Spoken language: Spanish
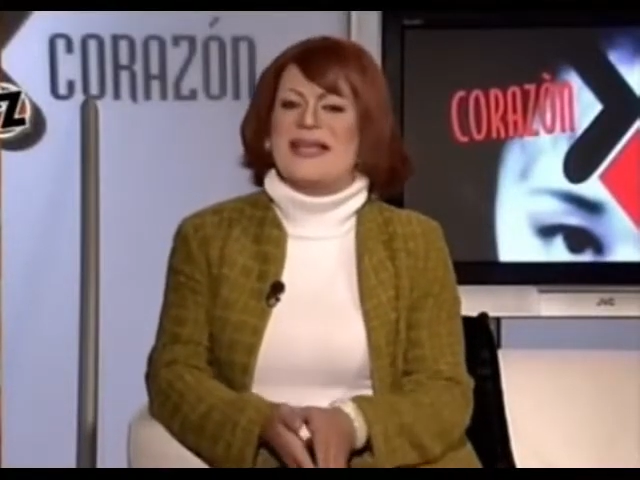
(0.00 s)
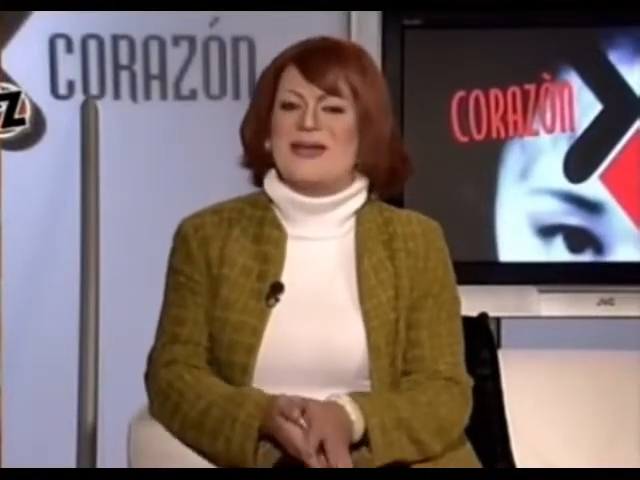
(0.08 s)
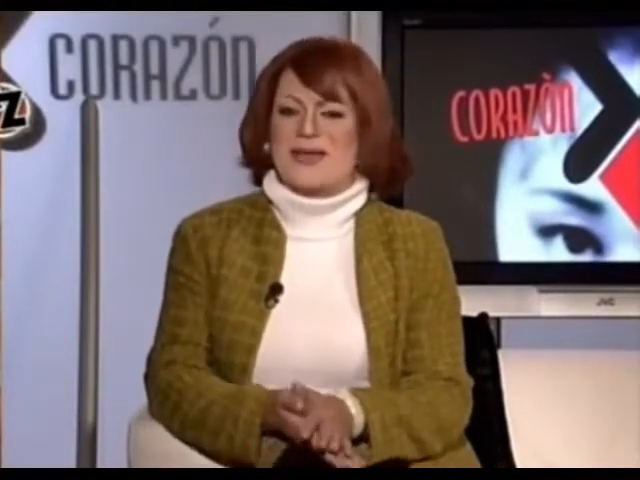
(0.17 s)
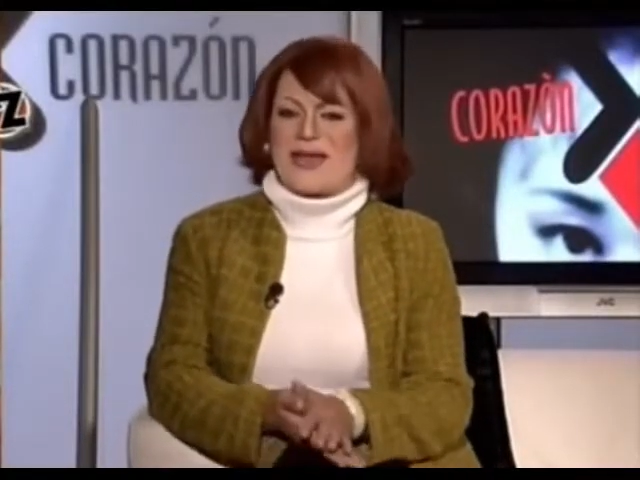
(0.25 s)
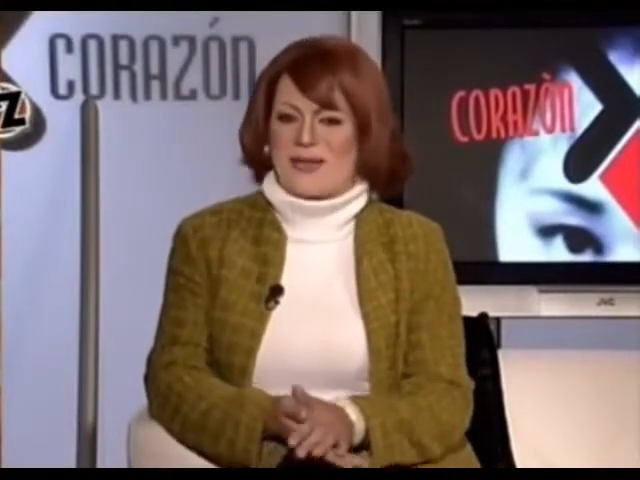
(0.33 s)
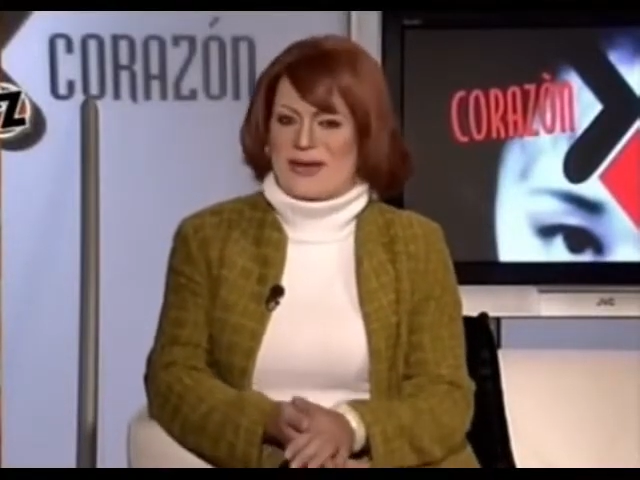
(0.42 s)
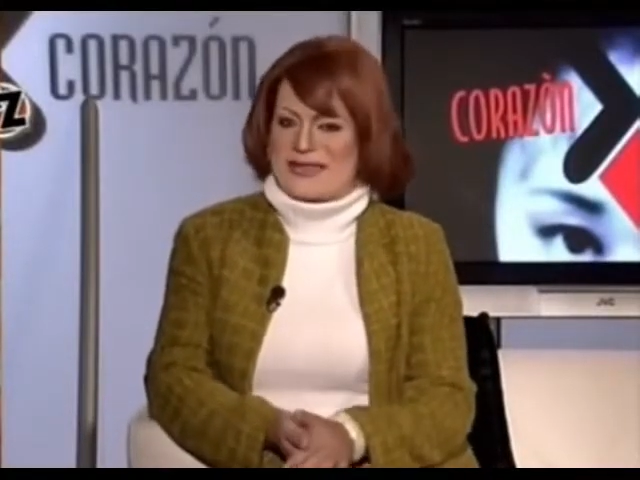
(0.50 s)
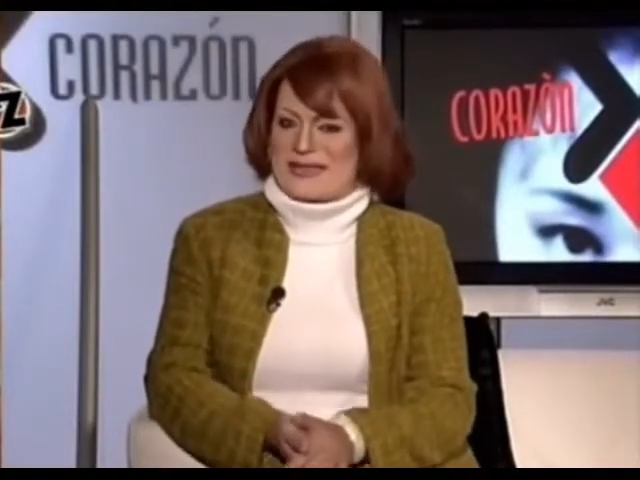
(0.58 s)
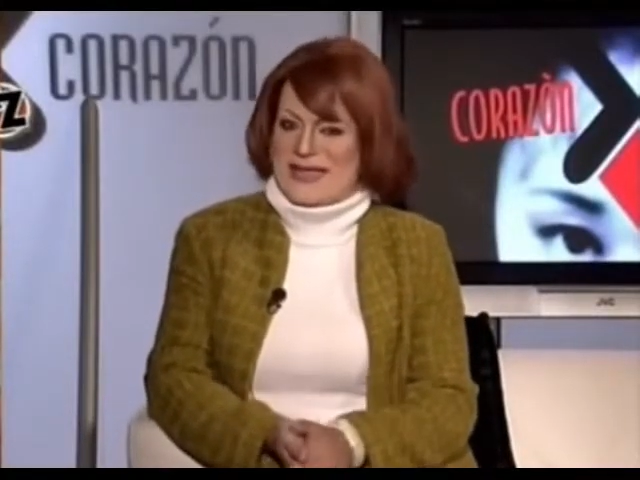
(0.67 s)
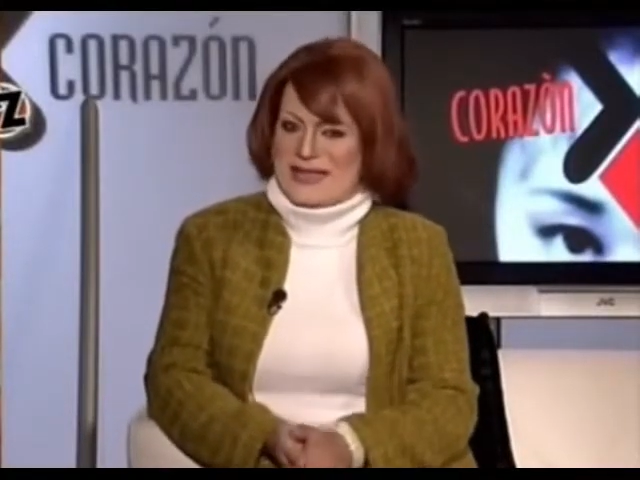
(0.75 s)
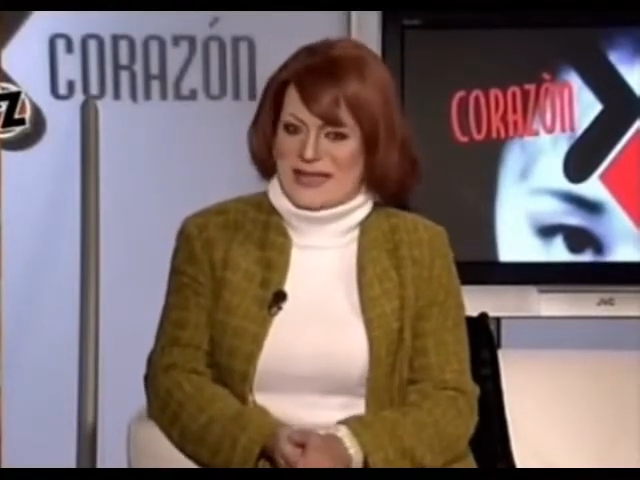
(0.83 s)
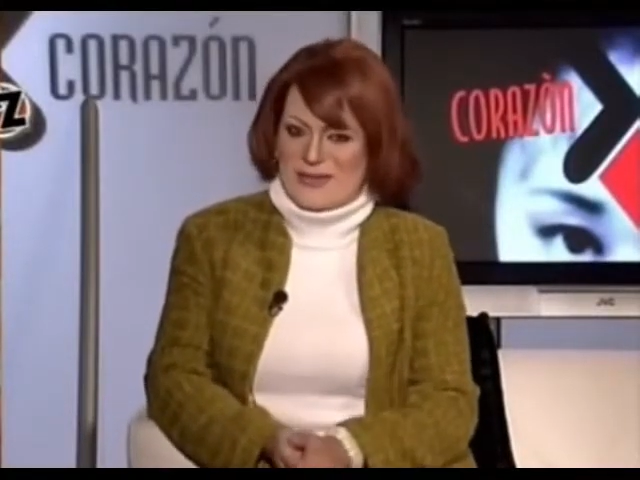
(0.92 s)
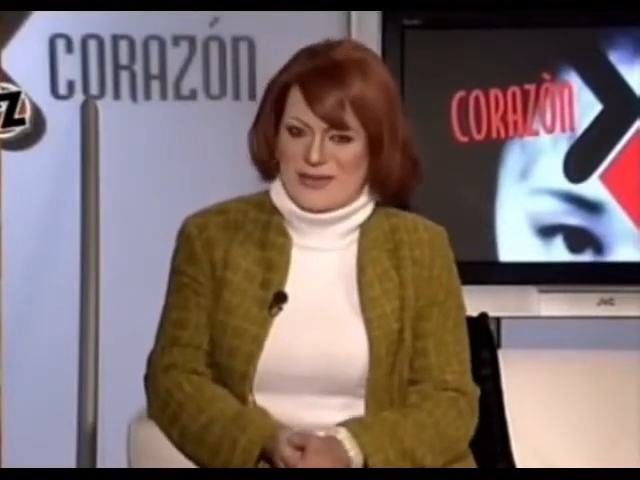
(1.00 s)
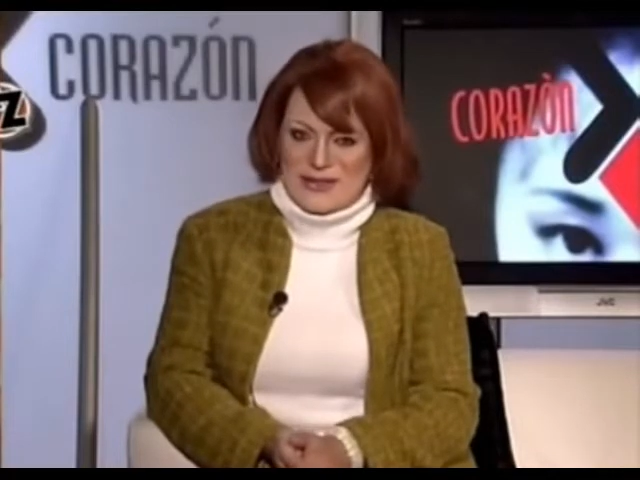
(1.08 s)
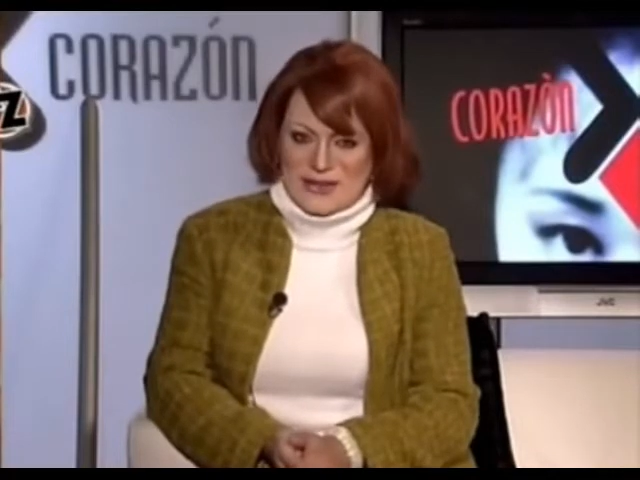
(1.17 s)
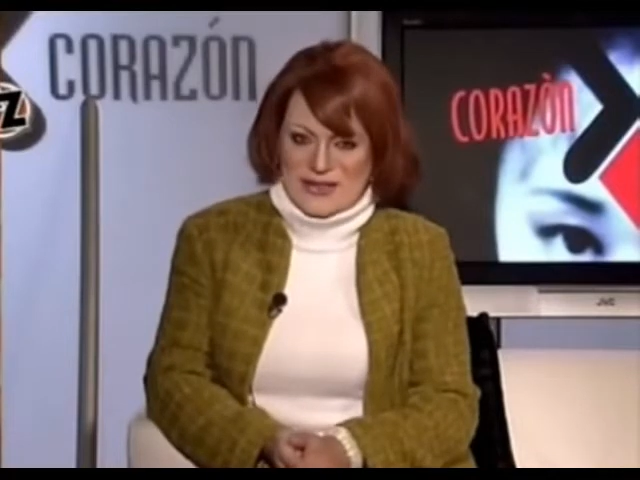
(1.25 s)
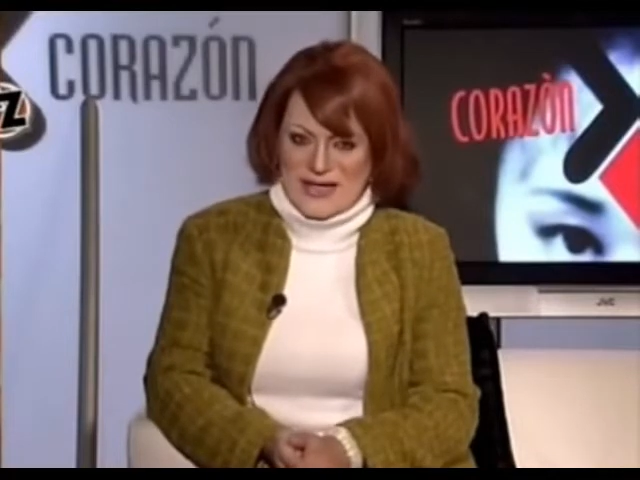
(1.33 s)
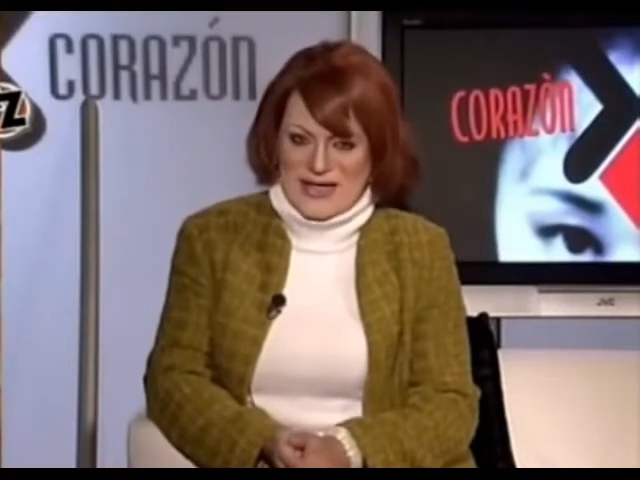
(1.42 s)
y seno de
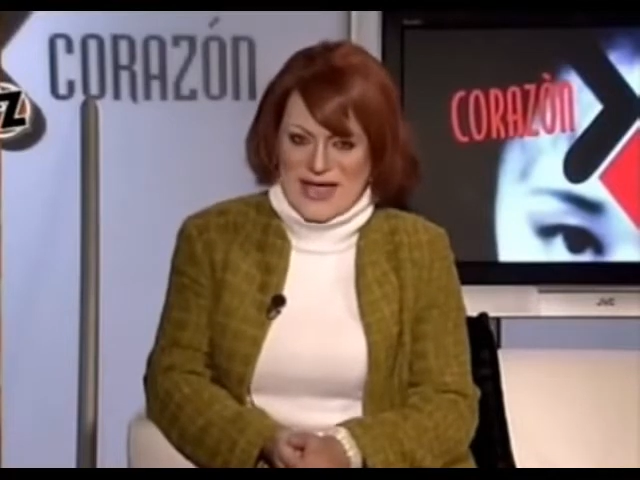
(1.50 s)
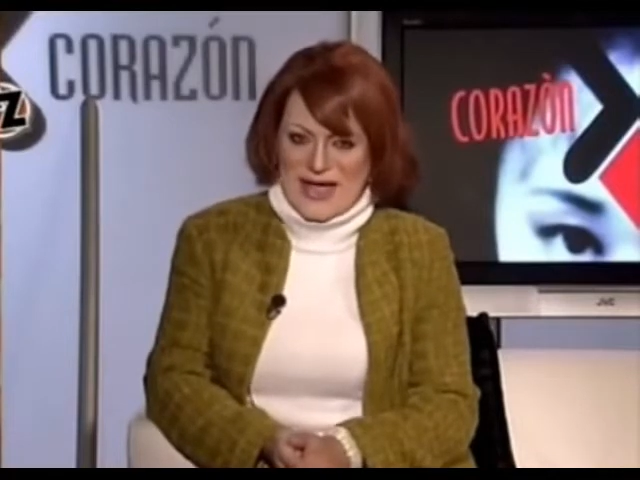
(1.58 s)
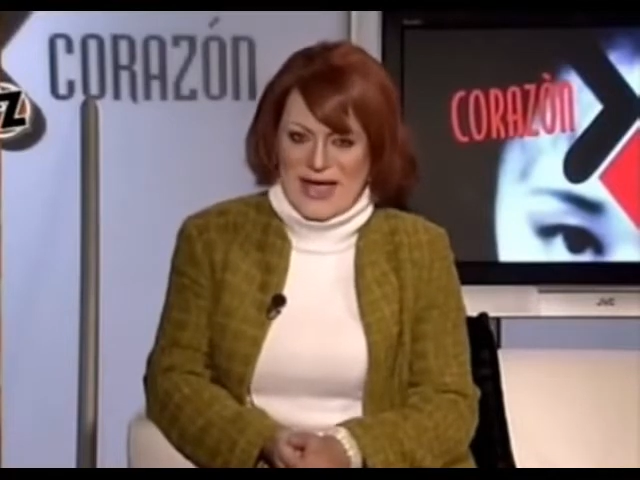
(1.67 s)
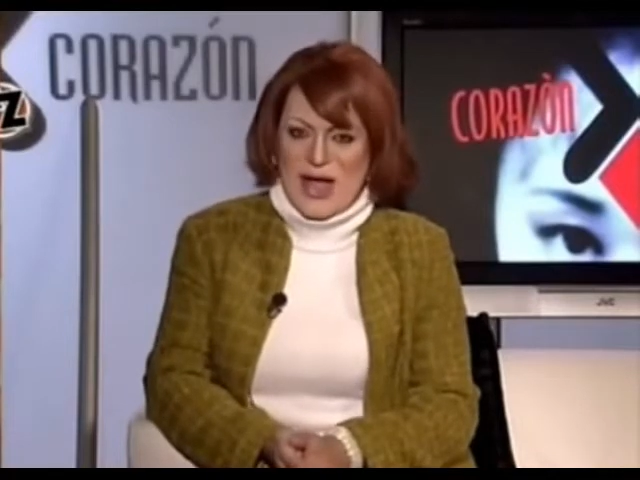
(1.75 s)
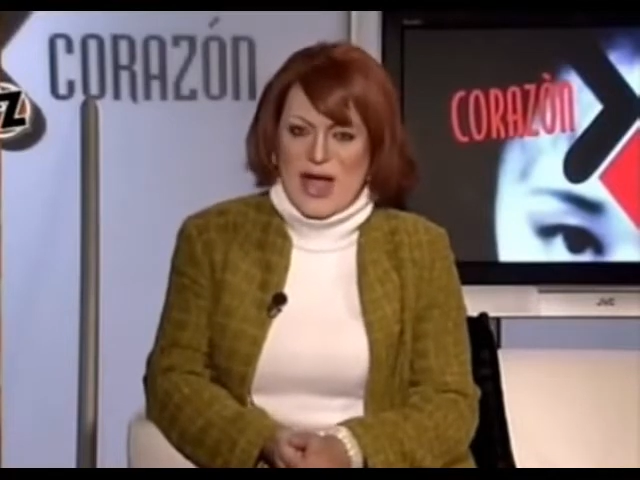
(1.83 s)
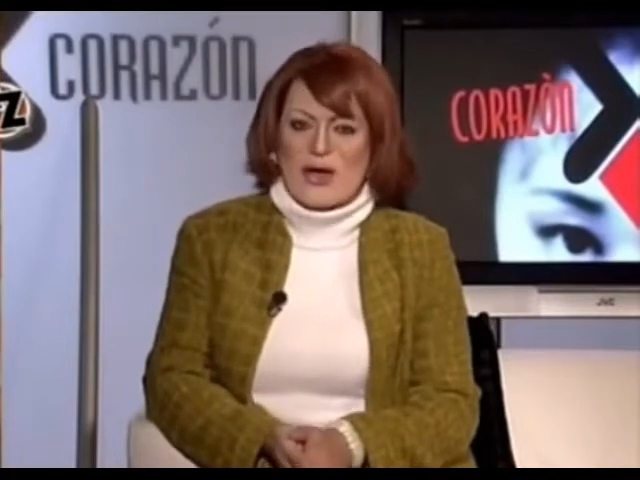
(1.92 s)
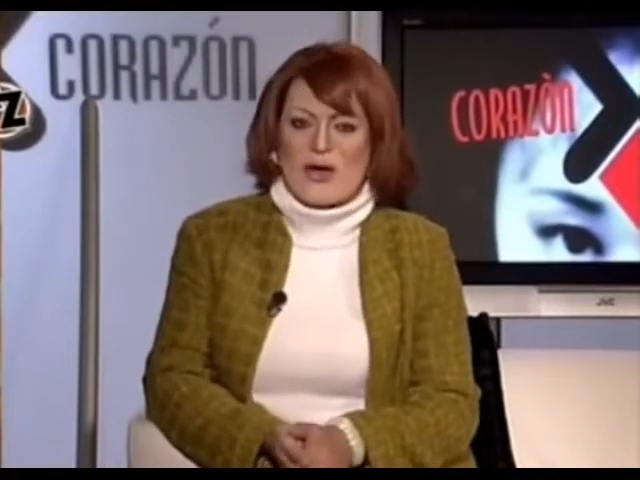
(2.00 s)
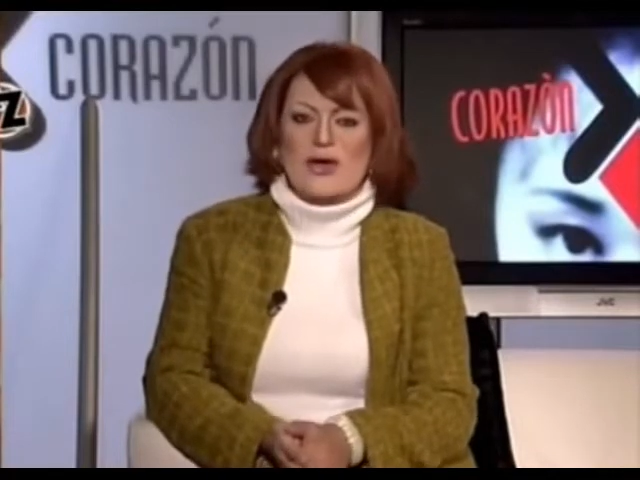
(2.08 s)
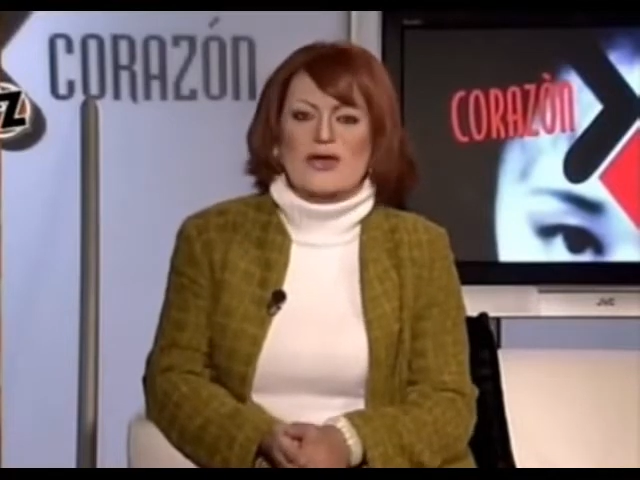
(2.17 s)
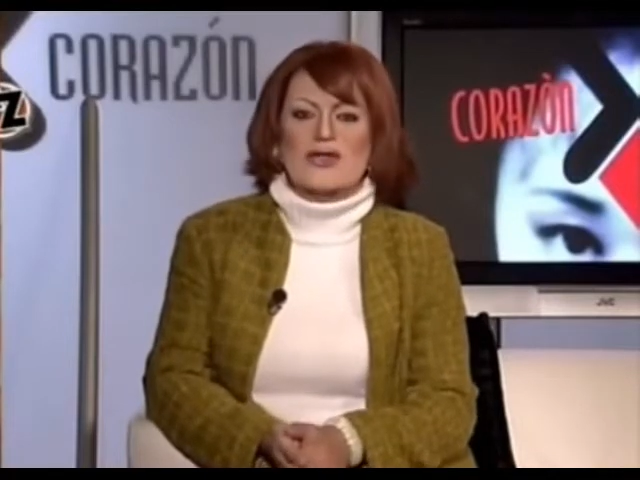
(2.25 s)
adolescente viciosilla,